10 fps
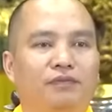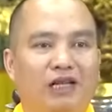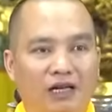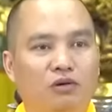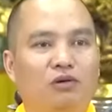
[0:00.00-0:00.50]

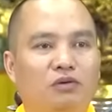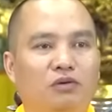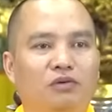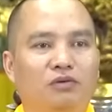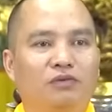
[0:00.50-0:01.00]
đến để hộ
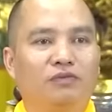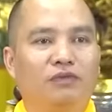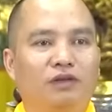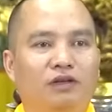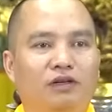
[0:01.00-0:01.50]
chú.
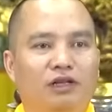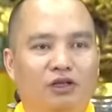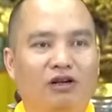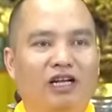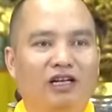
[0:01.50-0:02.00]
Thì
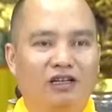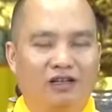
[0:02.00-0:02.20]
cho nên